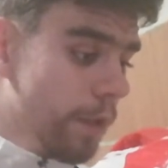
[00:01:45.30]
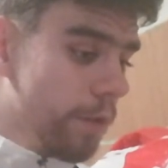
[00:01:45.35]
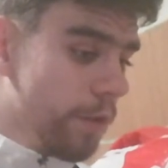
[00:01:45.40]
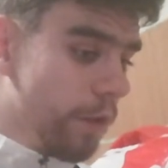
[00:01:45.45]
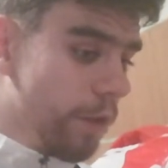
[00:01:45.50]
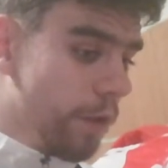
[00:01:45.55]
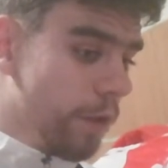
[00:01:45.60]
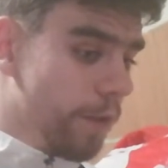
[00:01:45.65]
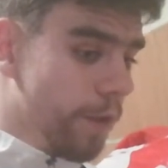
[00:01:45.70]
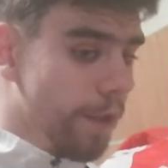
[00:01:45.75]

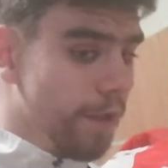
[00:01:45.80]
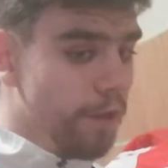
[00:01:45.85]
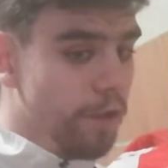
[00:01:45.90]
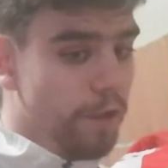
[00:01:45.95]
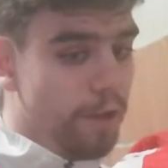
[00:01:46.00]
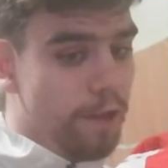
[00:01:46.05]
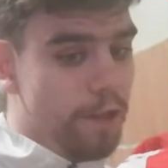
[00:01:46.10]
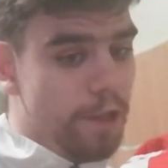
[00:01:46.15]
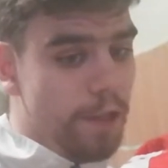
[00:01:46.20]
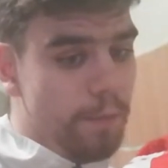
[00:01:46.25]
to ona
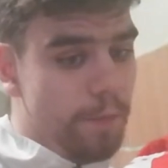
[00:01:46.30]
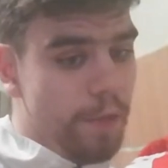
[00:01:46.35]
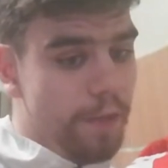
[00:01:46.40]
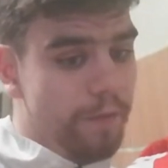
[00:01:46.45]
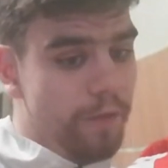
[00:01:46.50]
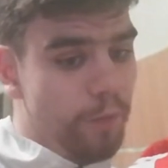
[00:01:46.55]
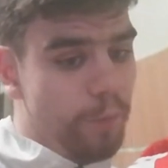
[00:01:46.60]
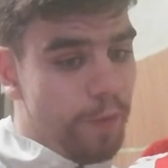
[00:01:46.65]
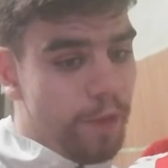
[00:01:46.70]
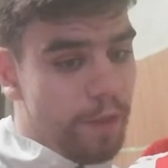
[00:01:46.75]
ciągle się mnie,
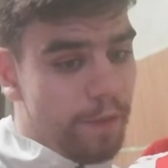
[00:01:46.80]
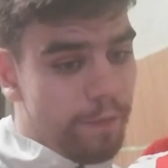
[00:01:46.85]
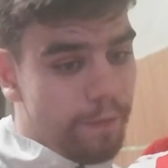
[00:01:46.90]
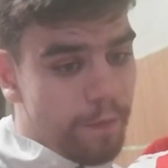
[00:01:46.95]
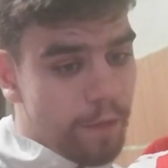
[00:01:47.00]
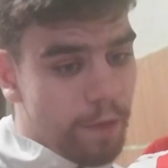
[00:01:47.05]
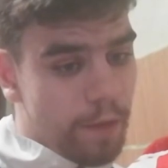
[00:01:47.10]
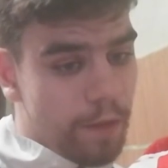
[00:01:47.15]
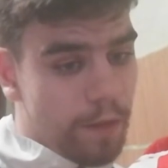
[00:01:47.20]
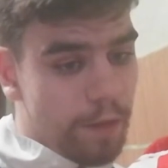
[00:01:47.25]

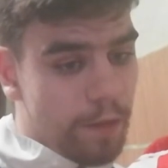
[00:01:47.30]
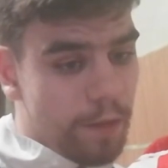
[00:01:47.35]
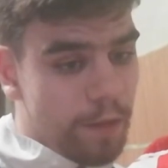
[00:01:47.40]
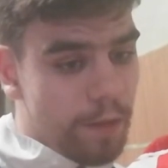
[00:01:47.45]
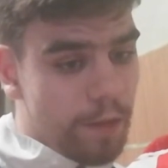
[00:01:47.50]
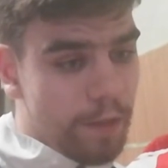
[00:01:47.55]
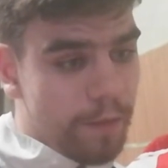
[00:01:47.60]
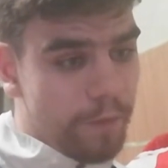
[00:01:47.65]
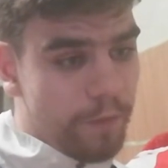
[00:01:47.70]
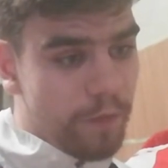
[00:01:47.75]
e,
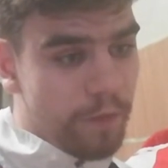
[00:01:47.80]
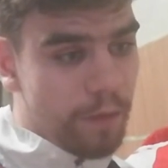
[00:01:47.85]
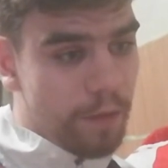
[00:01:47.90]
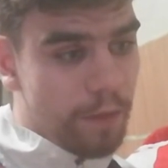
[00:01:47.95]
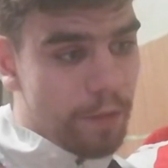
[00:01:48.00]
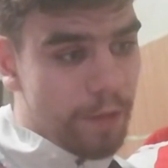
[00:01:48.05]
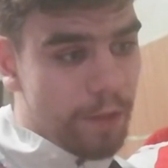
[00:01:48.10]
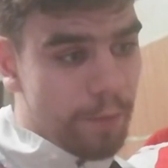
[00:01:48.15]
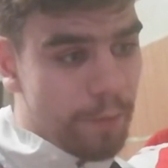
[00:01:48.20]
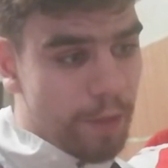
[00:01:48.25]
się,
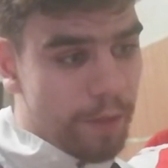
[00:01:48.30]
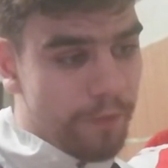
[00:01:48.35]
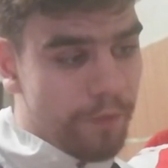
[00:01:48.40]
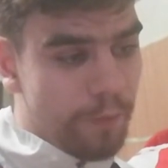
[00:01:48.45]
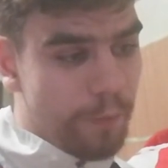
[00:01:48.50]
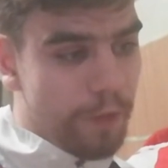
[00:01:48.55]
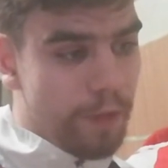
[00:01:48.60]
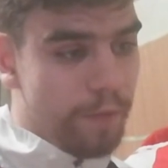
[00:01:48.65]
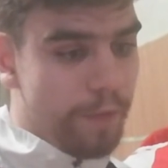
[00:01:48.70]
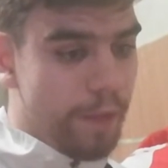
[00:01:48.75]
się mnie
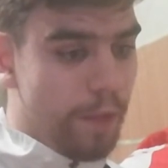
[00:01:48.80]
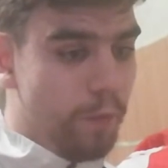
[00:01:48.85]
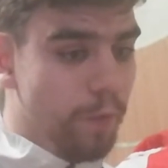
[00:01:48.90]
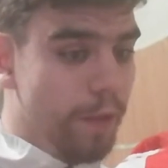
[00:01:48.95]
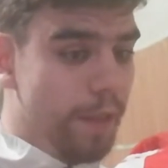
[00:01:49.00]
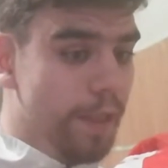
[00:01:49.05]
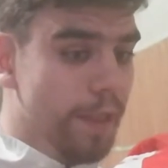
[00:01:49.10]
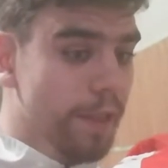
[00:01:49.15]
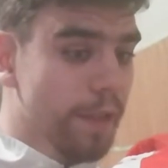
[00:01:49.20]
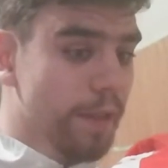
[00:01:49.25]

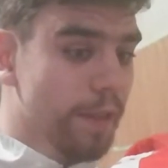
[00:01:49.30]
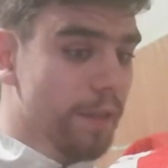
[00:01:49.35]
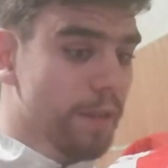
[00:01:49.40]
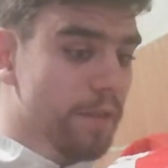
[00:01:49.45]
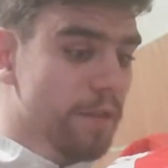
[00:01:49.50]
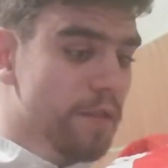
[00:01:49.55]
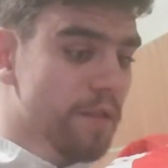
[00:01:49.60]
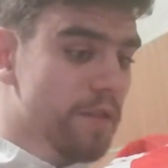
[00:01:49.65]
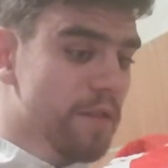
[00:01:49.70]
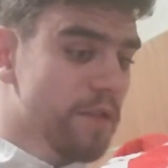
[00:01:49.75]
wypytywała,
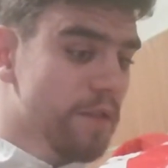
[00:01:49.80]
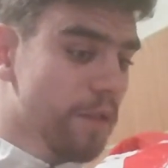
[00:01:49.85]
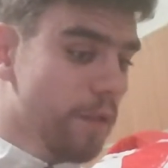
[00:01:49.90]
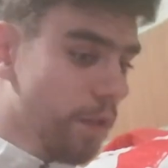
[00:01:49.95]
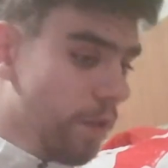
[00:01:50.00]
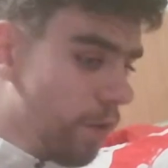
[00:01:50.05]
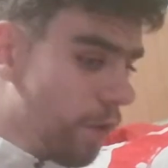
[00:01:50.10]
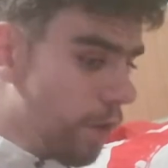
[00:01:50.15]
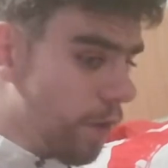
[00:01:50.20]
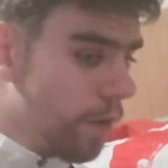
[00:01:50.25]

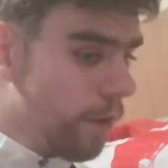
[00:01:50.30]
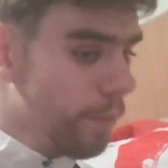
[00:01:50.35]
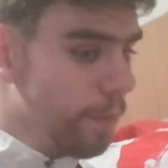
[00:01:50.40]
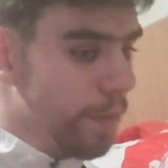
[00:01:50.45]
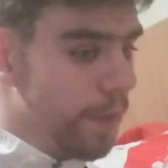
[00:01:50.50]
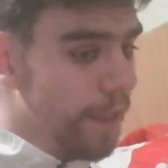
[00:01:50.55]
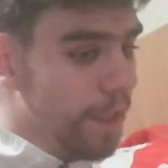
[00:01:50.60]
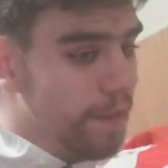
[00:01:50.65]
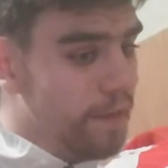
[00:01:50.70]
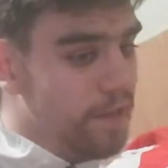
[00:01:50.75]
co
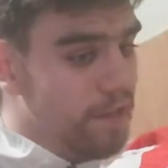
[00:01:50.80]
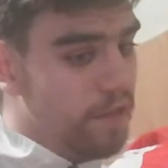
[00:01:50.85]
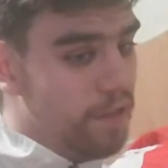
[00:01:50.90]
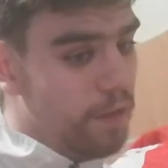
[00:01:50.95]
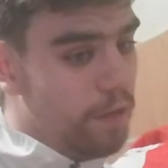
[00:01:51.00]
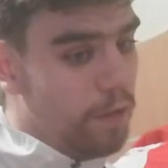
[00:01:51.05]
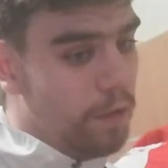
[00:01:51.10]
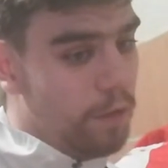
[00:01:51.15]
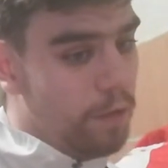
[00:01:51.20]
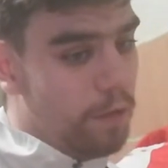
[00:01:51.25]
robię, co,
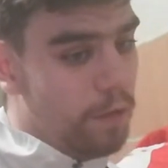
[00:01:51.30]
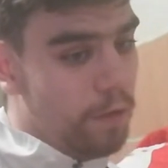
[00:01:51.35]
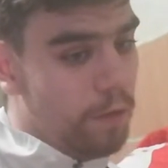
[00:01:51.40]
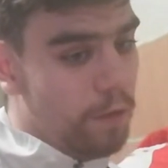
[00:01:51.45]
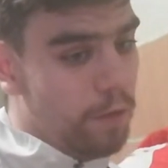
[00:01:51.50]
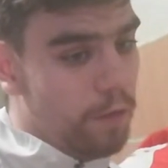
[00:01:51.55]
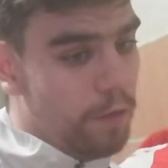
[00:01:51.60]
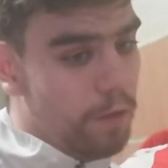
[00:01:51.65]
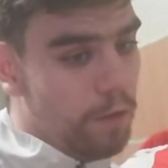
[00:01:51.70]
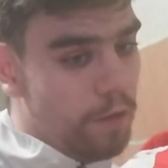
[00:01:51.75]

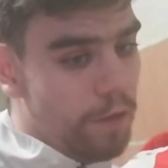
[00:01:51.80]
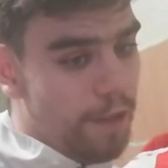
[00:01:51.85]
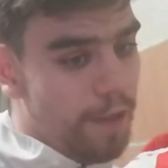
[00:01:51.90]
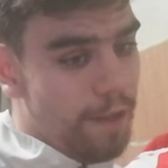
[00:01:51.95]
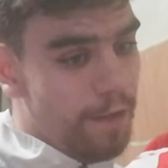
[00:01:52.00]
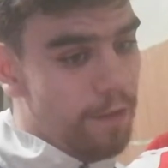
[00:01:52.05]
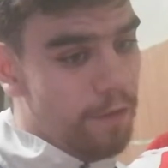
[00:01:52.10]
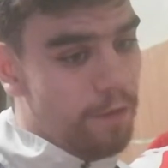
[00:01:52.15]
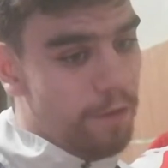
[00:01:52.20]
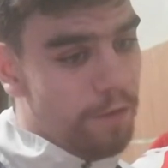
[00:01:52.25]

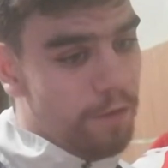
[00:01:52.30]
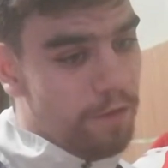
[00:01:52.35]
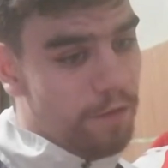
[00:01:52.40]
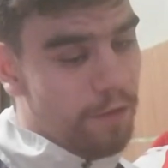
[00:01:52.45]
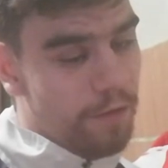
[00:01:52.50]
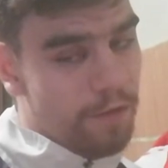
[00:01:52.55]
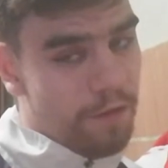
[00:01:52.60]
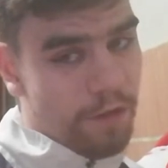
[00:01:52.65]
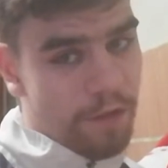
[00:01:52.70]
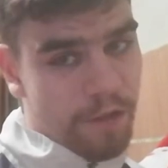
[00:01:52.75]
co,
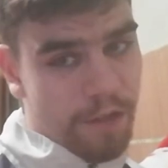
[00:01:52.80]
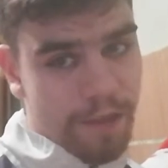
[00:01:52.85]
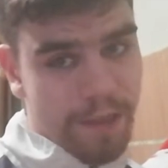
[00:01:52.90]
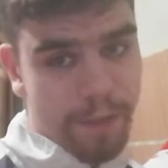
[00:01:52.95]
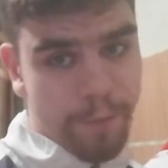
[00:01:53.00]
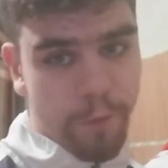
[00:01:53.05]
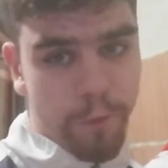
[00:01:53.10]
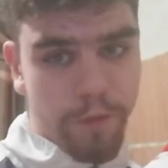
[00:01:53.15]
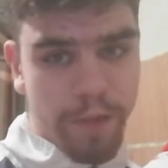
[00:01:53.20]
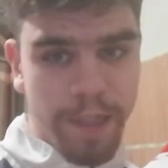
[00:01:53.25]
co się
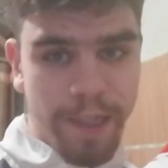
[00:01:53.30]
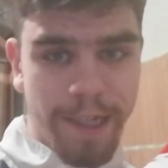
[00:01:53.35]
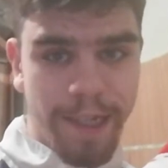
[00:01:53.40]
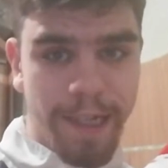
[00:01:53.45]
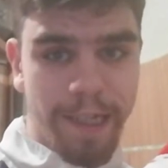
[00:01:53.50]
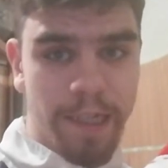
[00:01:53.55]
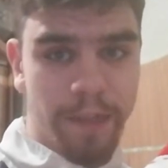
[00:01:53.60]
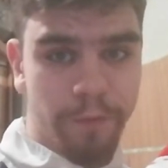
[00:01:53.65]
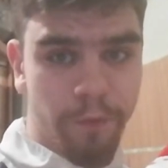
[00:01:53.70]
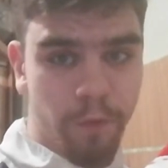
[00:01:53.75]
ze mną
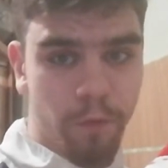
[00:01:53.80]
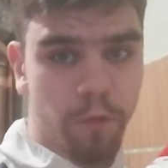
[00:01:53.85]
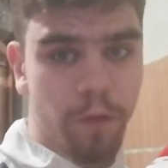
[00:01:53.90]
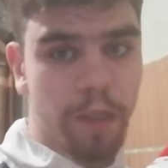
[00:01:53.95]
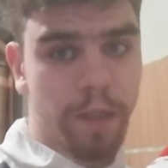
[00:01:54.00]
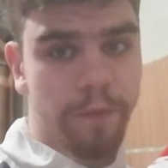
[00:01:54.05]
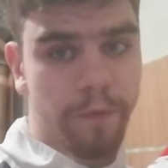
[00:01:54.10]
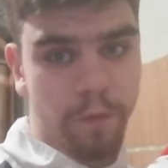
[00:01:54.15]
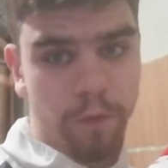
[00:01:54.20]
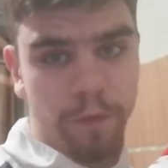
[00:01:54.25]
dzieje i w
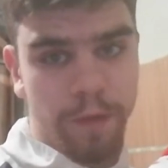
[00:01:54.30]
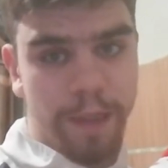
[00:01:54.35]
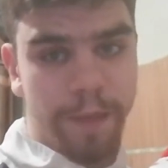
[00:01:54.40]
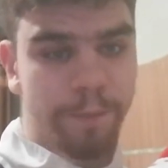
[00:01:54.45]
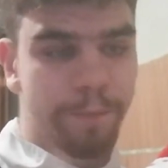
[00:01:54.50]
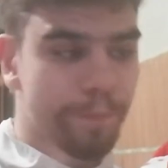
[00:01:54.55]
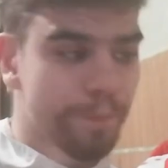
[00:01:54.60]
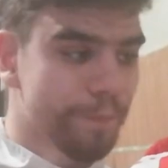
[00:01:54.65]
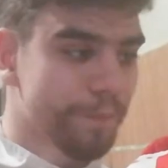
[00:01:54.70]
ogóle, w ogóle.